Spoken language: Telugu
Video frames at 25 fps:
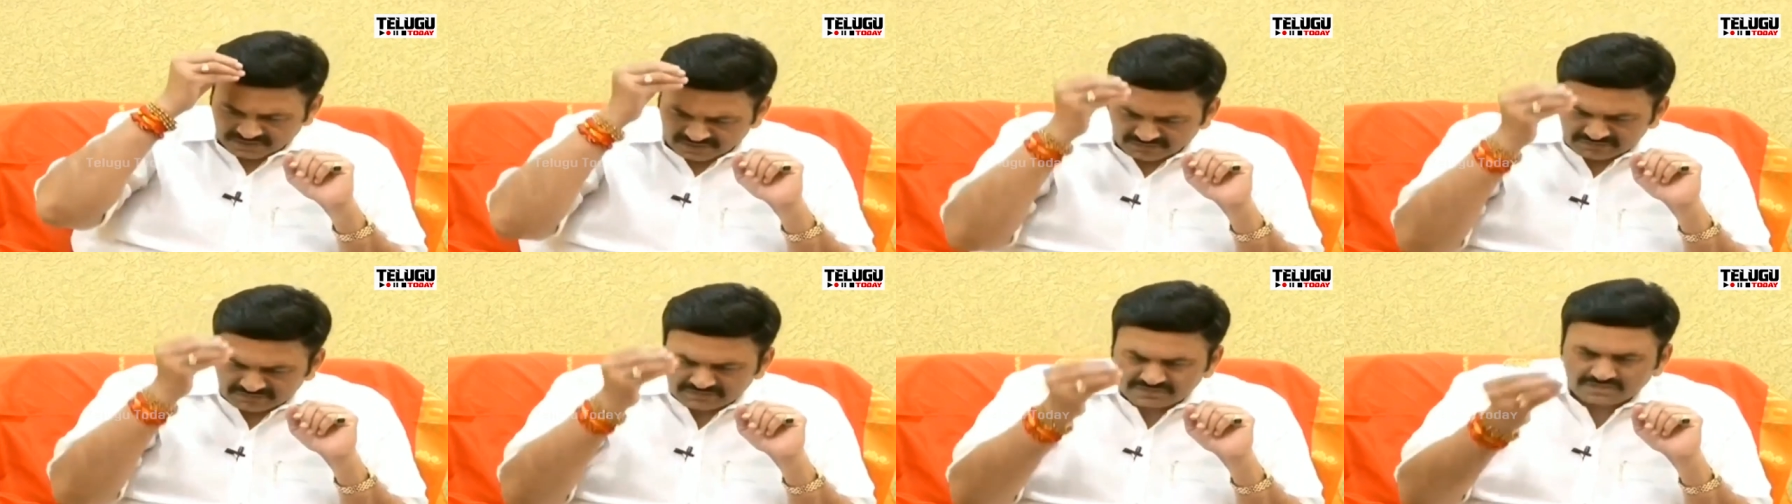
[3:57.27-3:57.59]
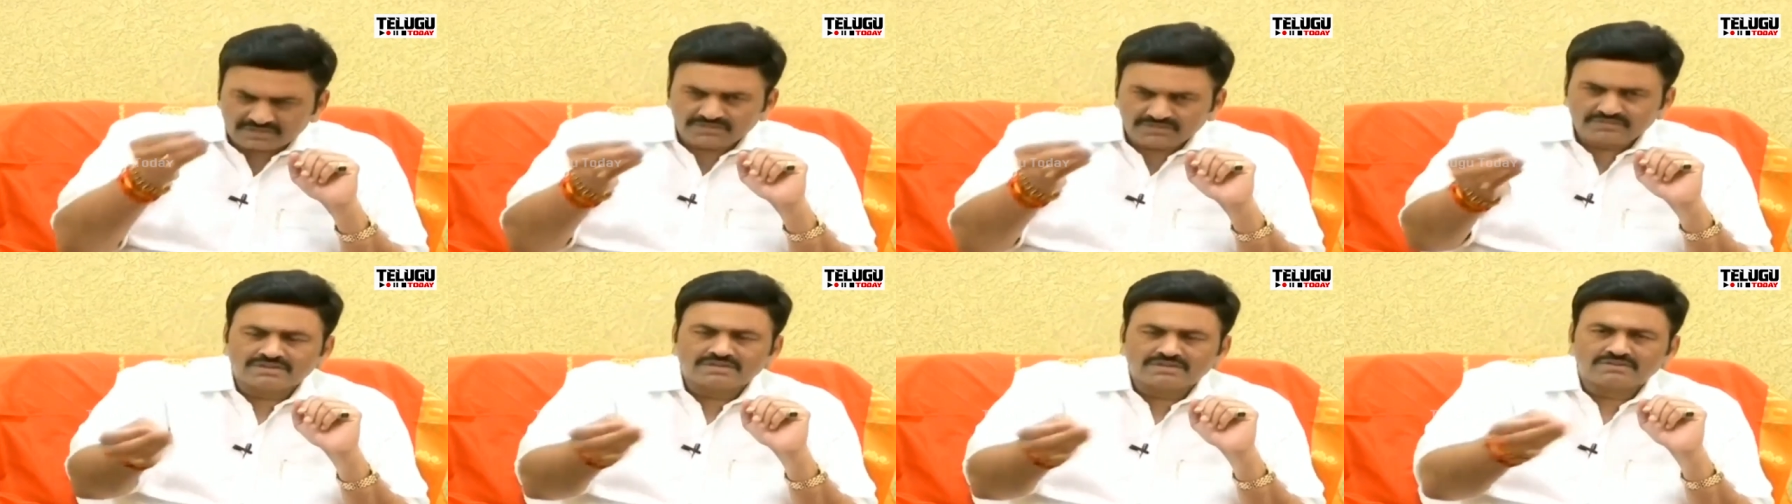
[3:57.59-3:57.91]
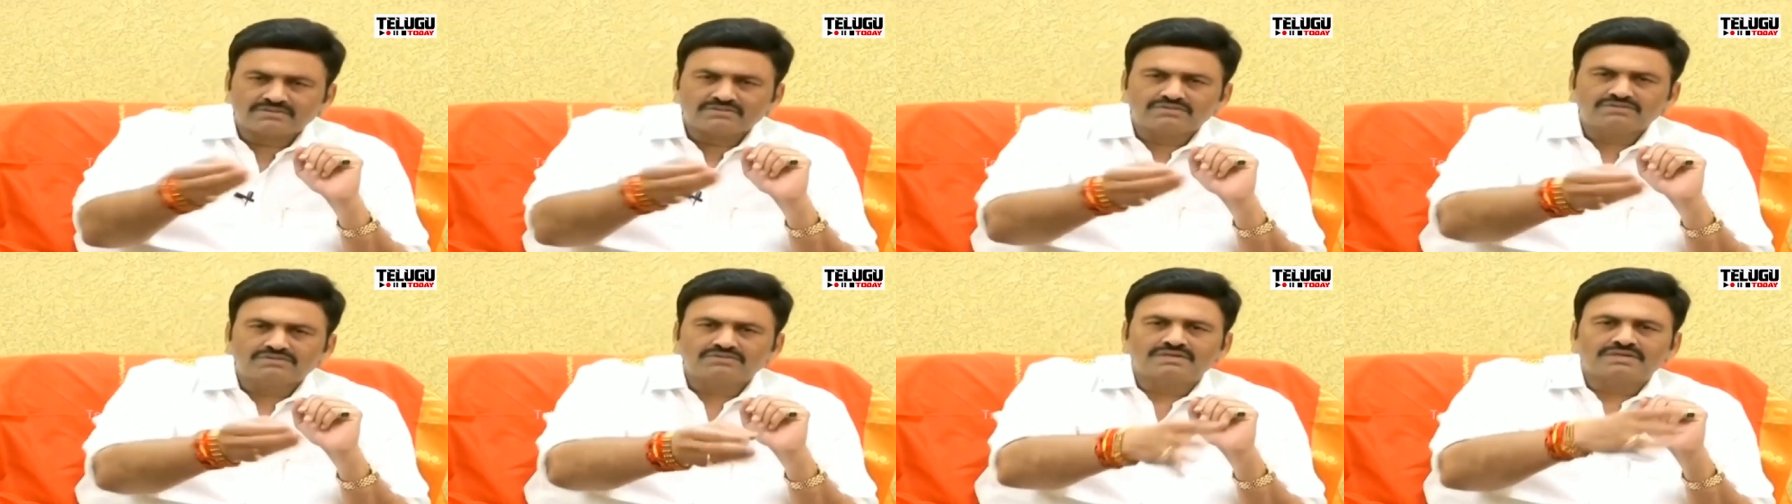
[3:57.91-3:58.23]
అవసరం ఉన్న
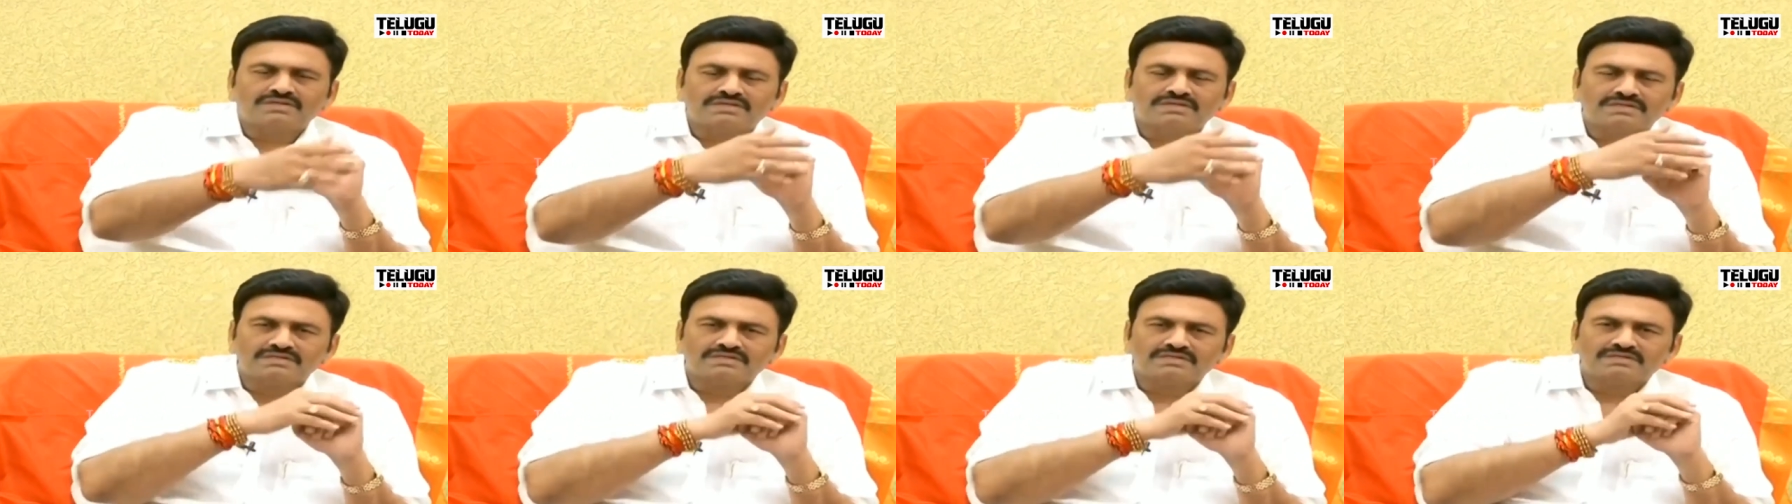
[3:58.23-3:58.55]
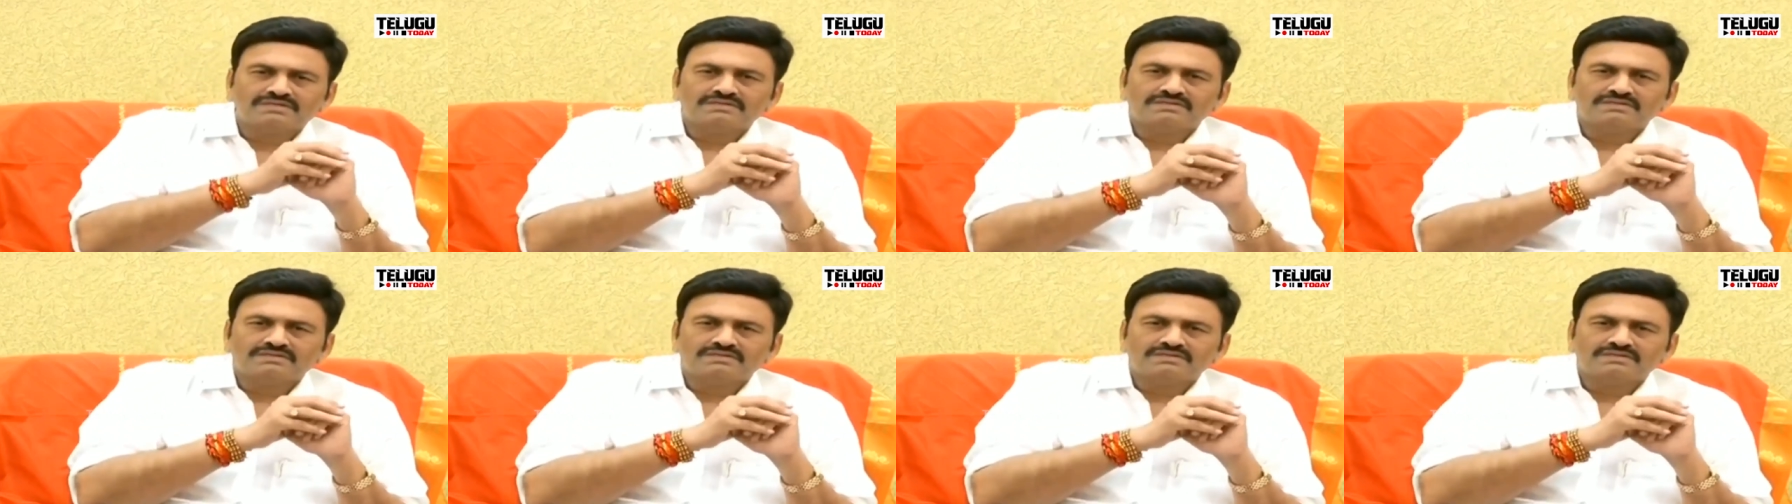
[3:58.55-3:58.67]
వృద్ధులకి